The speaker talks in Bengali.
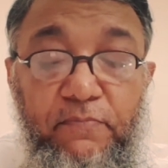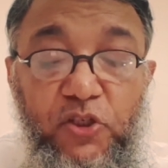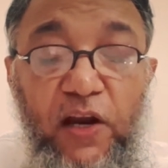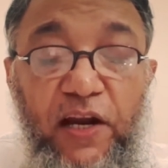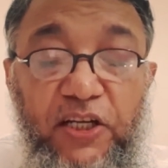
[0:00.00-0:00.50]

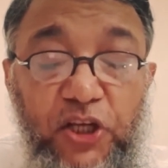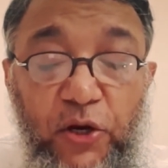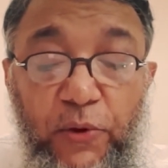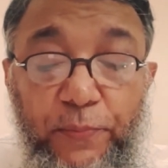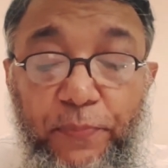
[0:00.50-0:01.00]
সলিড ছিল
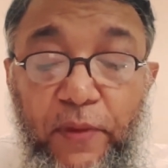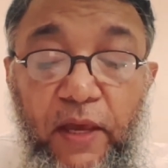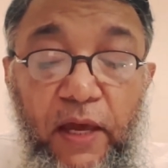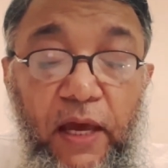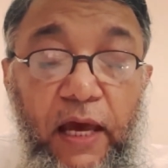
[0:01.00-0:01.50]

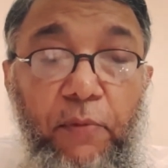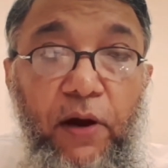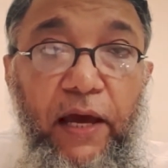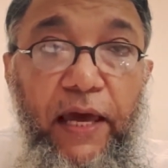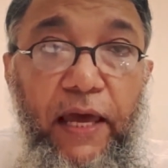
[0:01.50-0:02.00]
এবং
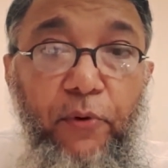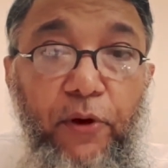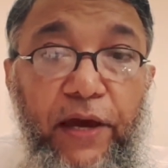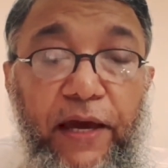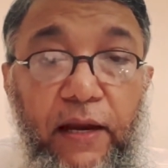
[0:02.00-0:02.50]
এই
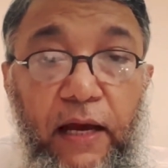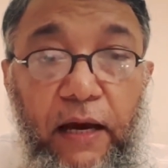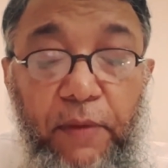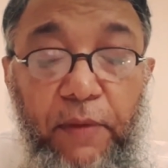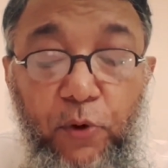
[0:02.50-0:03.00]
বইয়ের
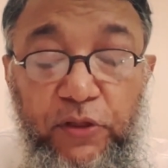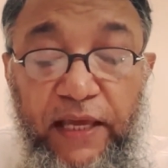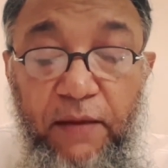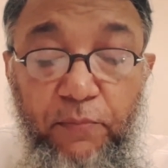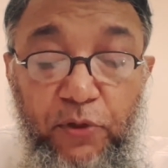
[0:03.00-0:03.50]
আমি পড়তে
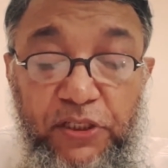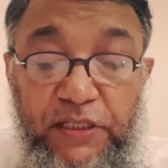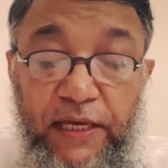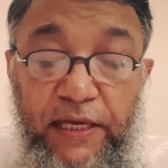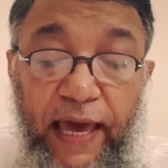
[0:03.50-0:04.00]
গিয়ে বুঝছি
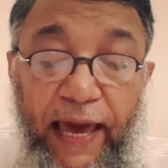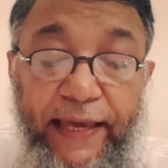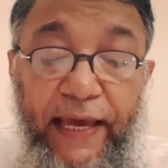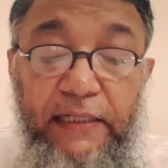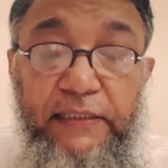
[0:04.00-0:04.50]
যে এক
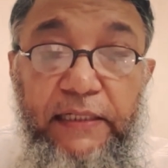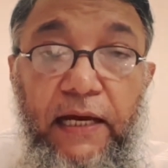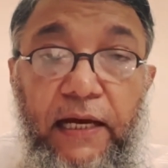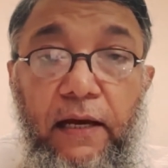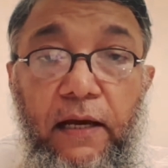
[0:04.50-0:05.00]
একটা
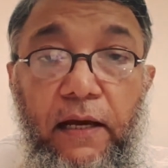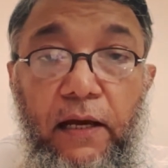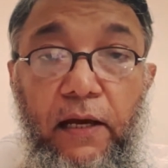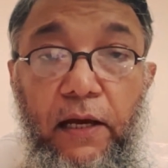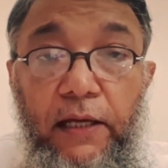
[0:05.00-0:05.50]

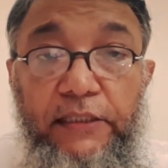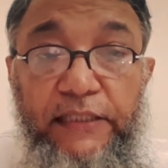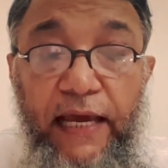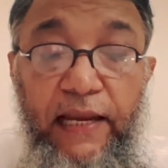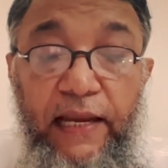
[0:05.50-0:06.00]

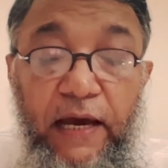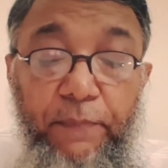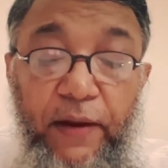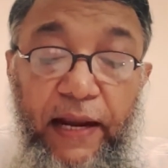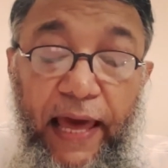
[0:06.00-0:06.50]
চাইলে
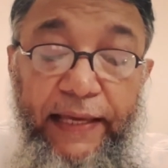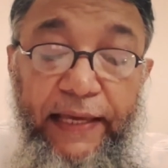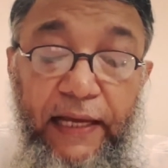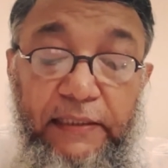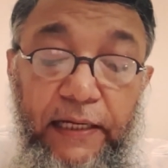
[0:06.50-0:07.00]
আপনার এক
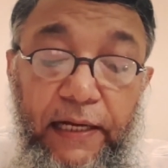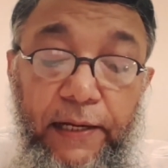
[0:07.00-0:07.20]
একটা